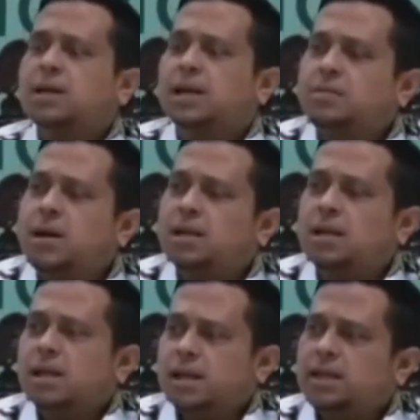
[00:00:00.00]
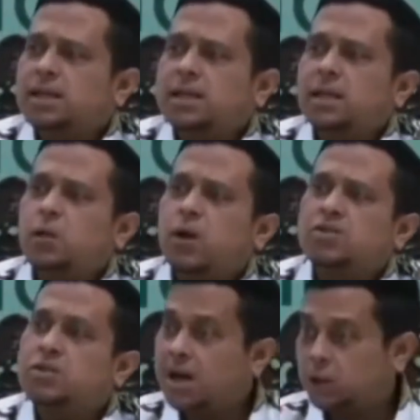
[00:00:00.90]
kalimat
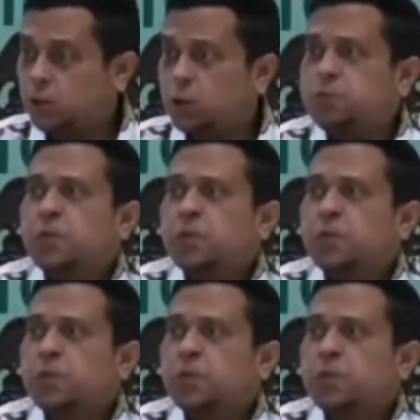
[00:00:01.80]
wajah tu